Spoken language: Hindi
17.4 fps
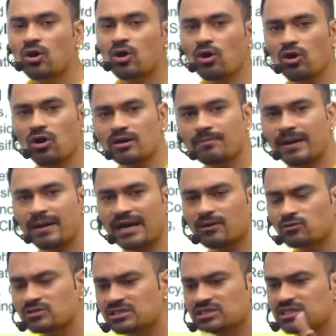और
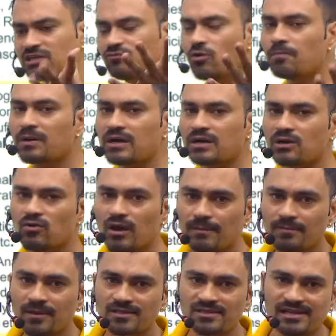बायोलॉजी थी वो पढ़ लो
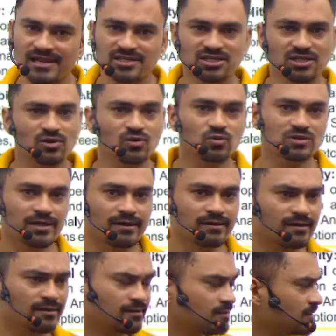आपका सिलेक्शन हो
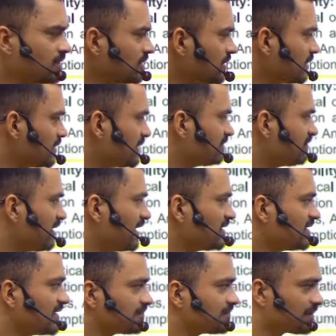जाएगा
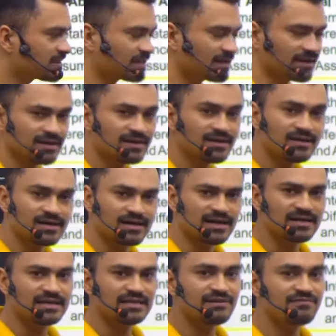डिवाइड नहीं बताया है ना
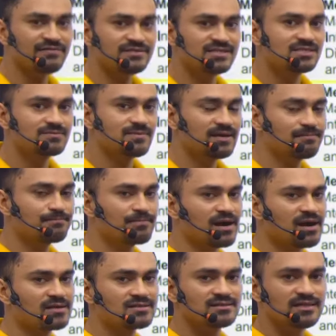करा नहीं है फिजिक्स में
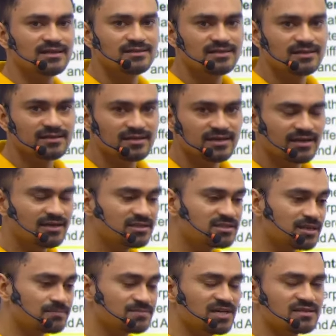पार्ट्स नहीं दे रखे हैं
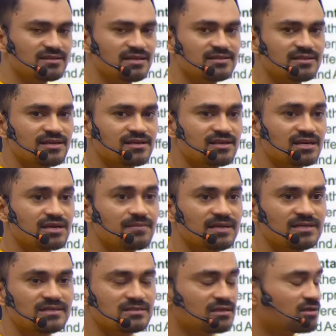सब्जेक्ट नहीं दे रखे हैं कि
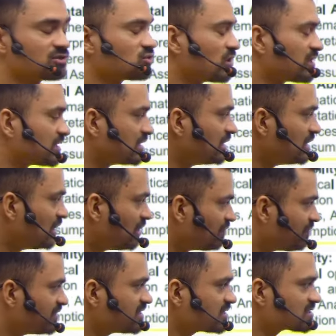भाई इस सॉरी हाँ,
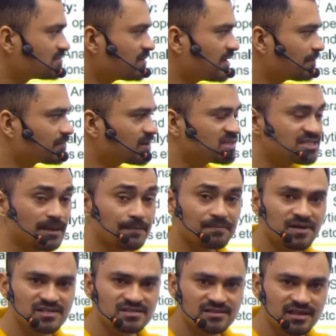फिजिक्स में आपके
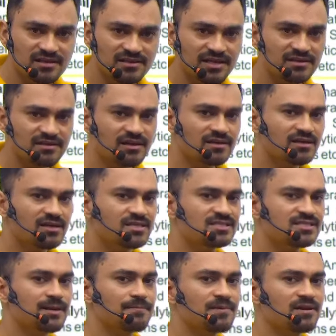चैप्टर्स नहीं दे रखे हैं कि
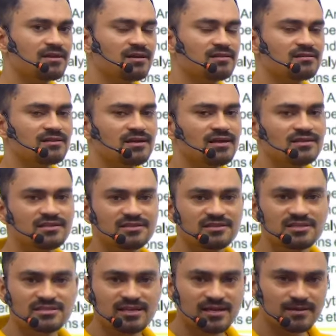इस चैप्टर के अंतर्गत
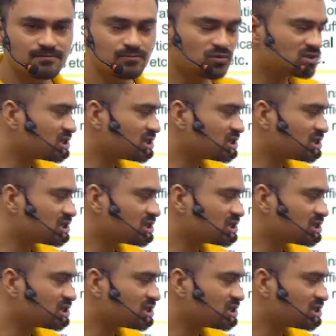इतने सारे पूछे